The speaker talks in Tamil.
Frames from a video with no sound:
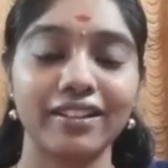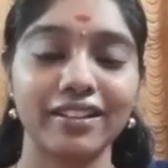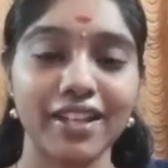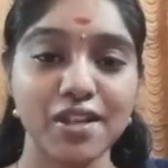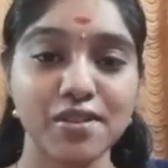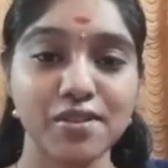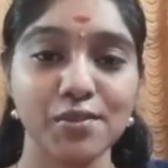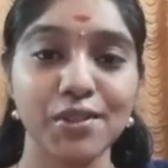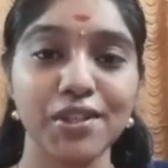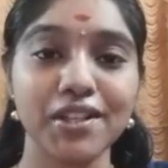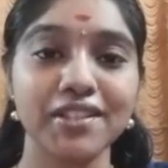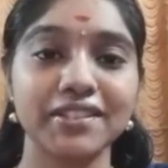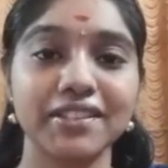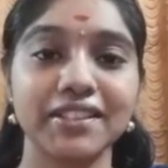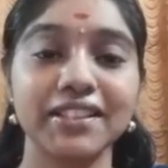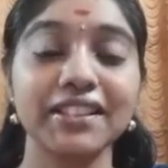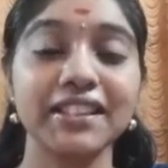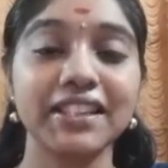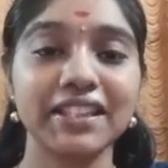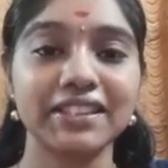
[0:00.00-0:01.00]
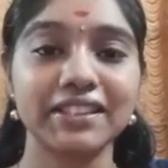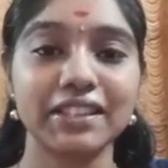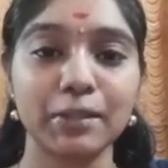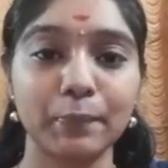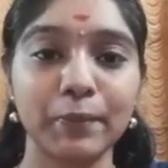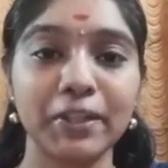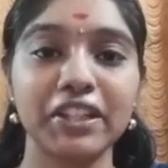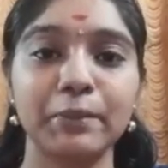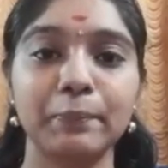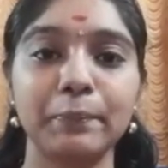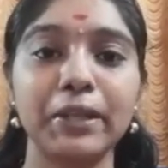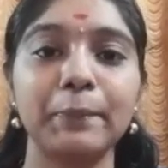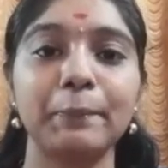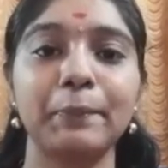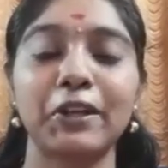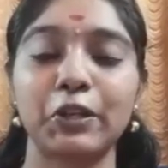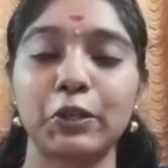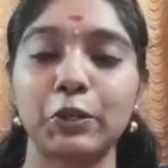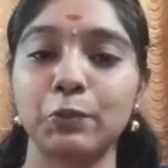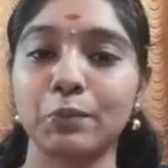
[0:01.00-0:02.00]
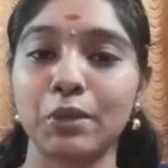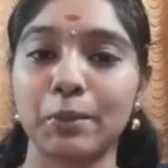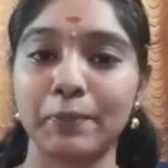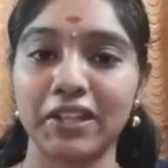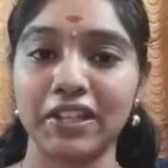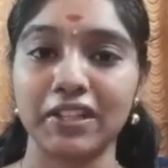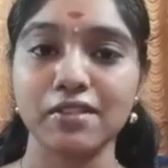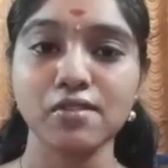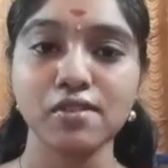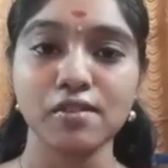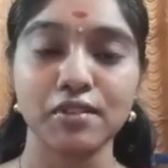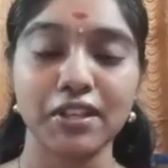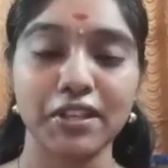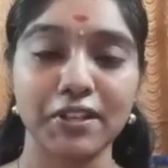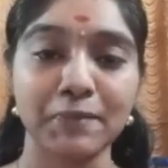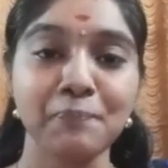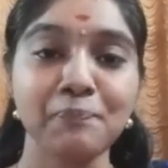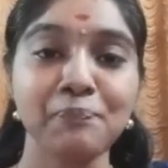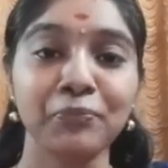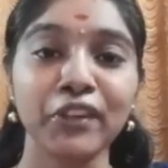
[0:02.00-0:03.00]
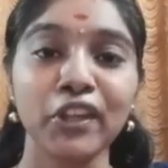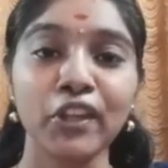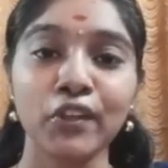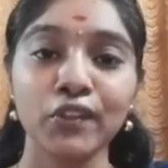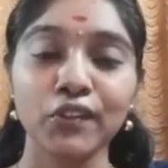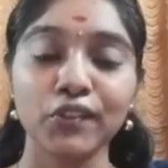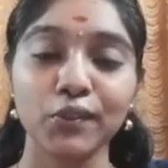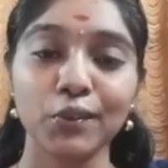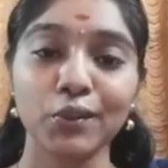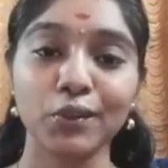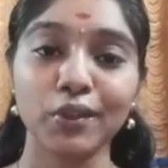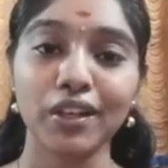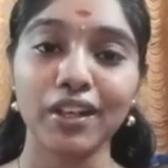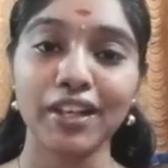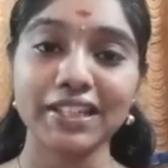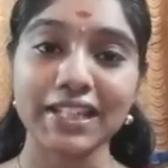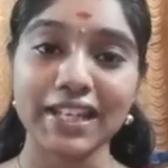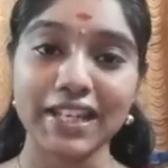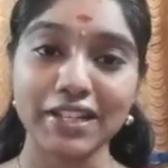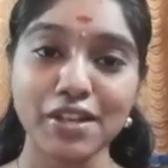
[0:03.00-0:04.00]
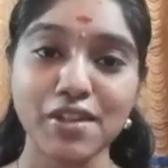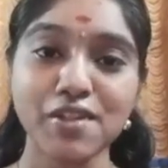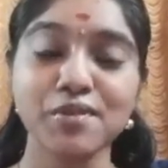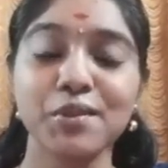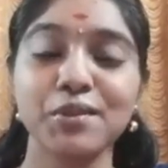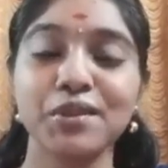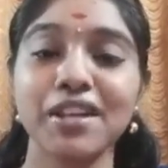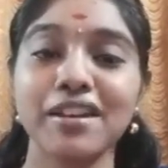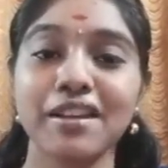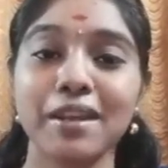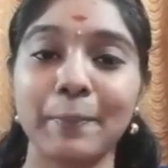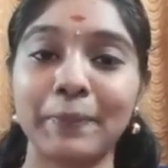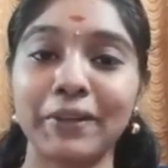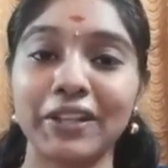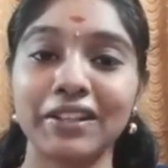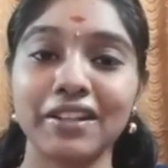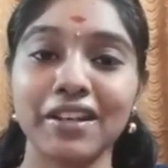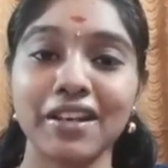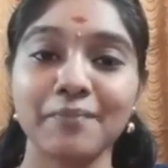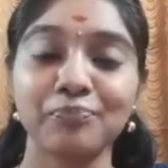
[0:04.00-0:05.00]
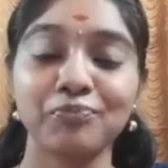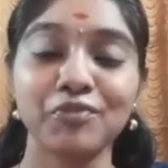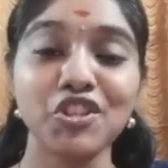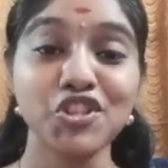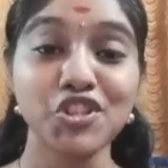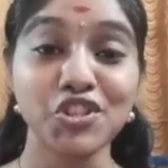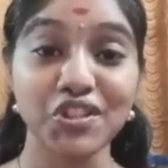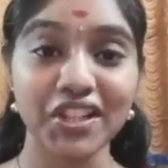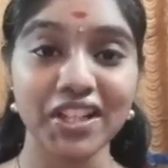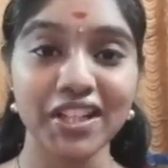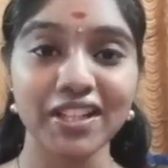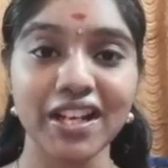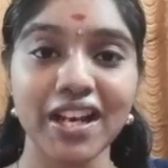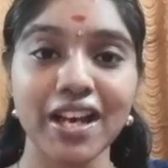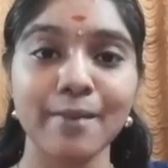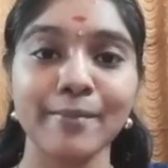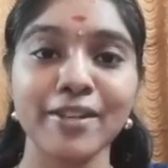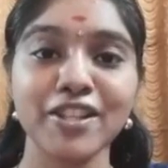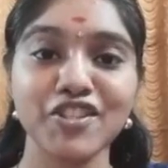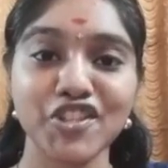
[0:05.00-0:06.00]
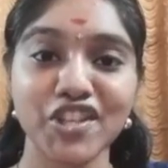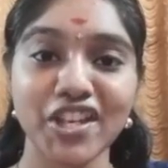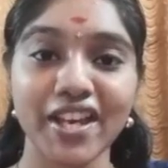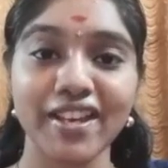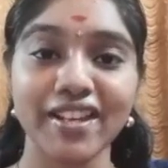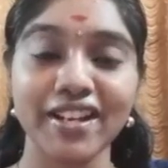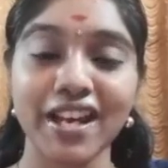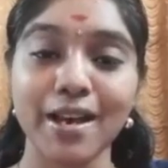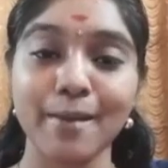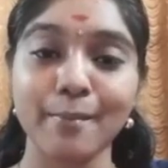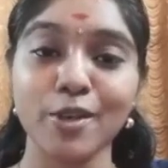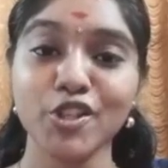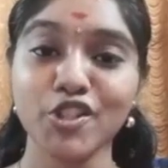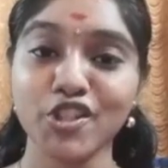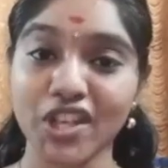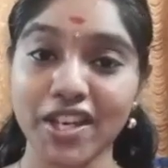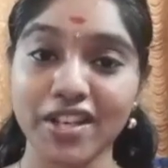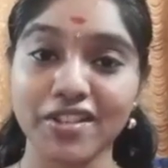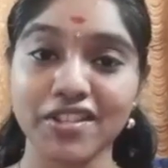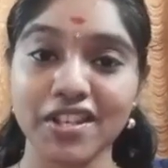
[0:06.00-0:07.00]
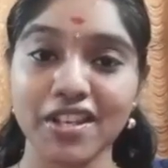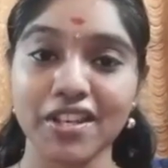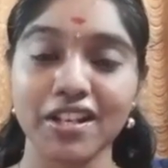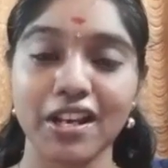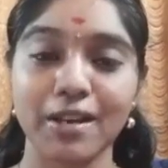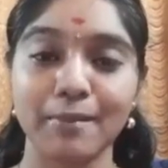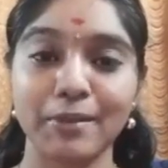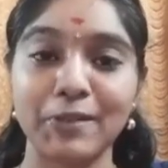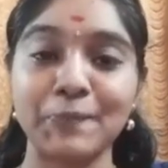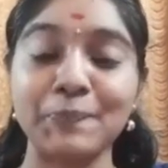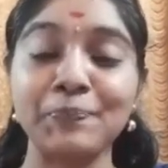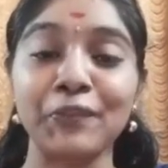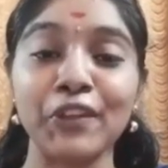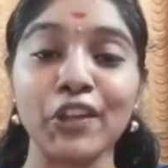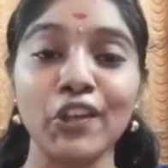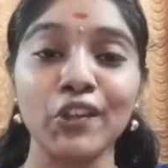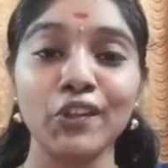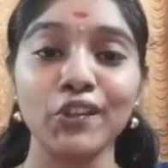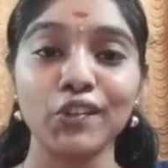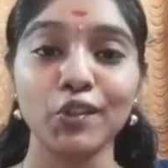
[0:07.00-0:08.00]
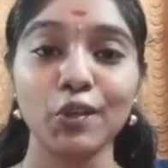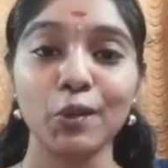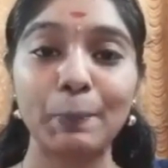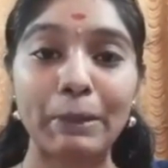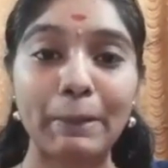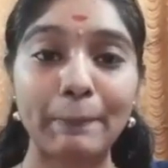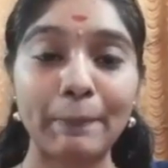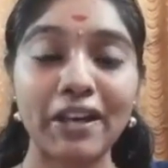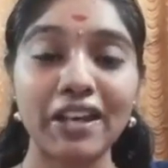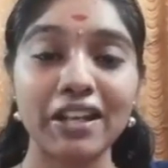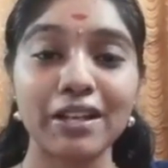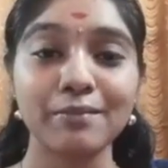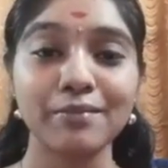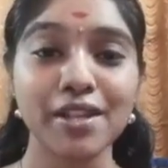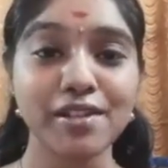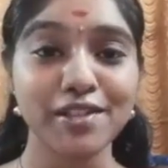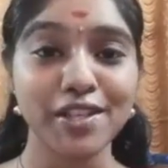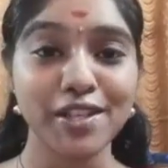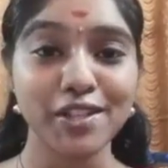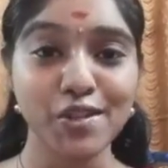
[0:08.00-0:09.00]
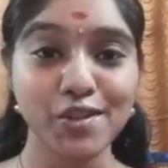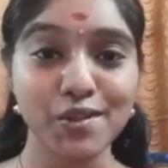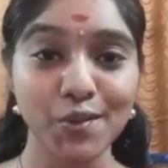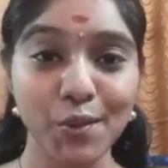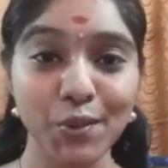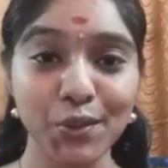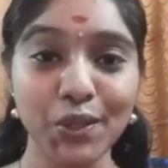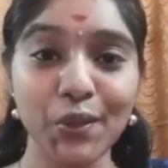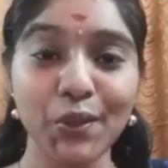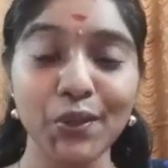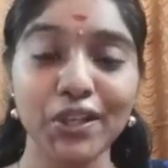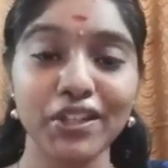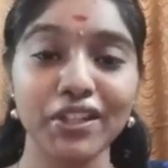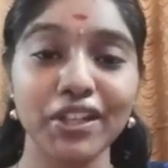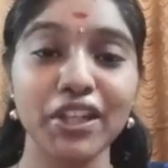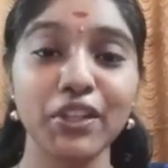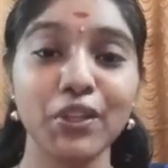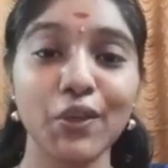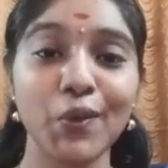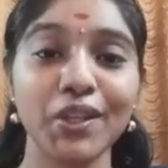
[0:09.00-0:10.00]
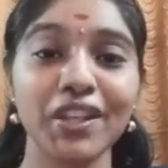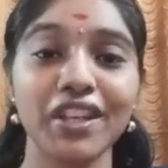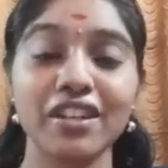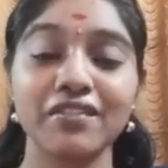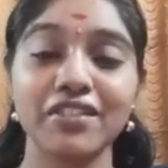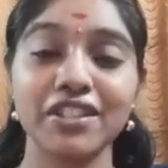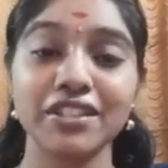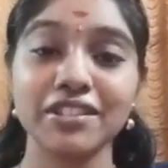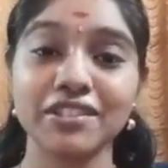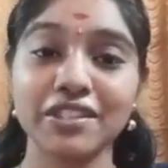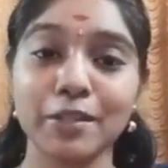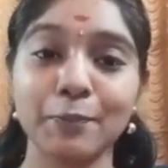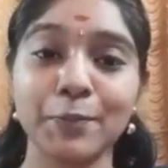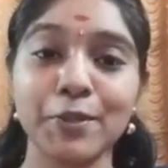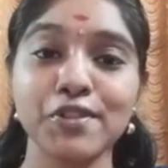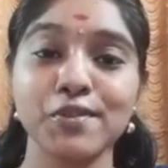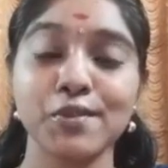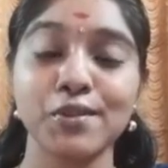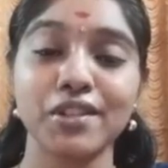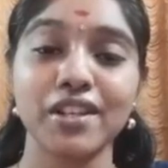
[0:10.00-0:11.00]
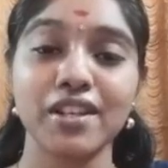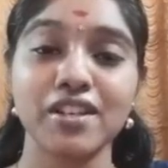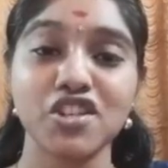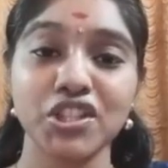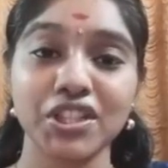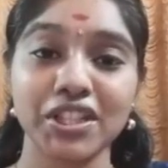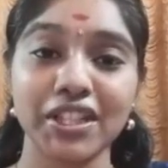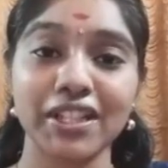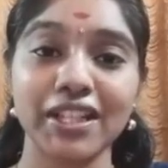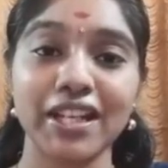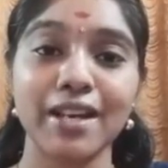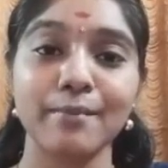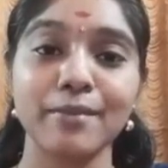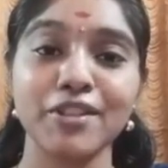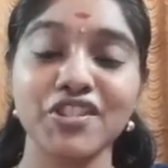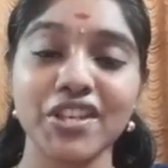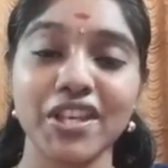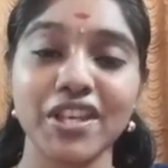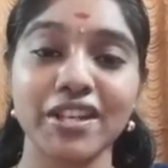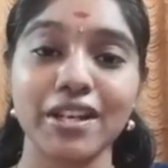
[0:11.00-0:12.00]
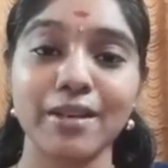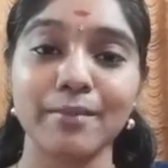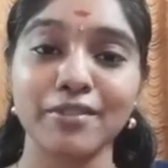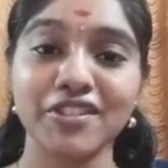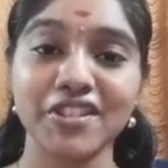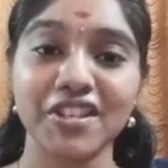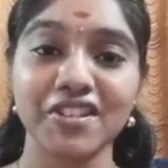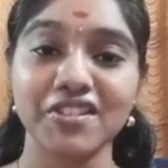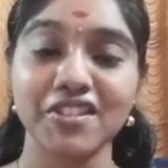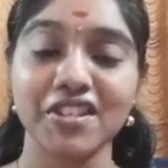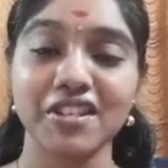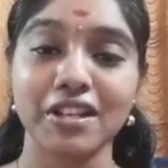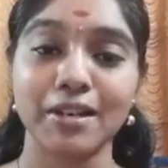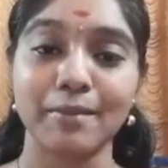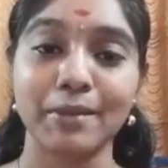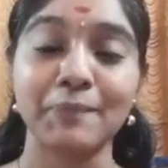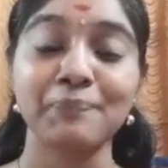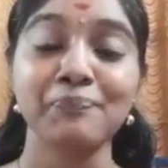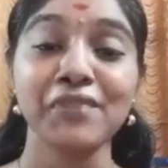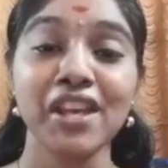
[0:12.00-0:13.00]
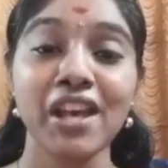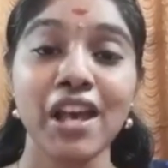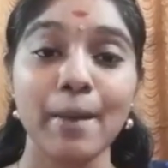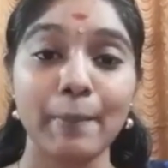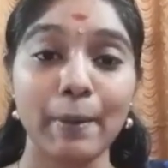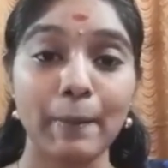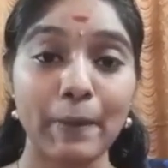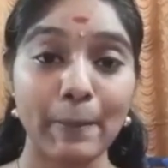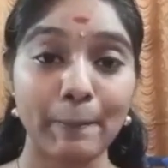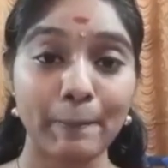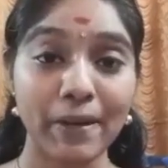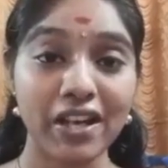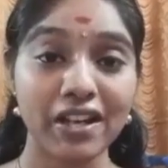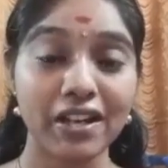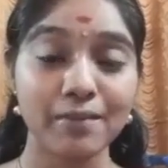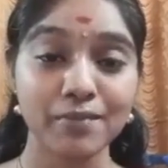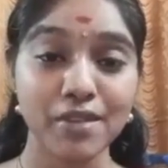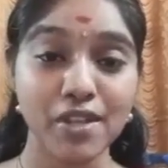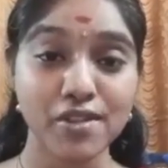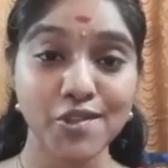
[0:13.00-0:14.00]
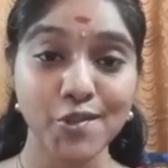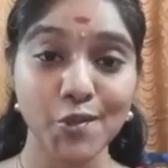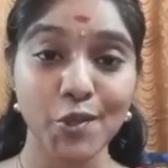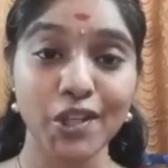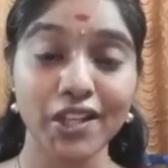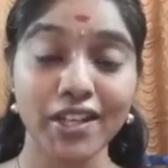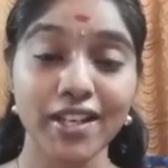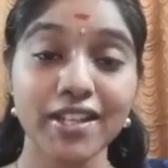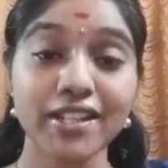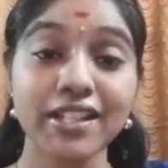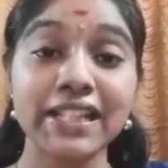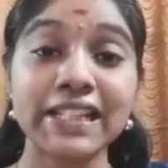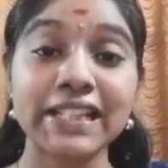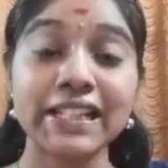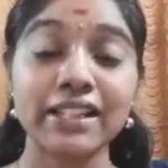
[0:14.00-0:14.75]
நான் சொல்றதுக்கு நீ திருப்பி ரிப்பீட் பண்ணணும் அப்படின்னு சொன்னார் சோ அது என்ன சொன்னார் அப்படின்னா ஸ்ரீராம ஜெயராம ஜெய ஜெயராம சோ பப்பா ராம்தாஸ் இத சொன்ன உடனே யோகியார் வந்து திருப்பி சொல்றார் ஸ்ரீராம ஜெயராம ஜெய ஜெயராம அப்ப பப்பா ராம்தாஸ் சொல்றார்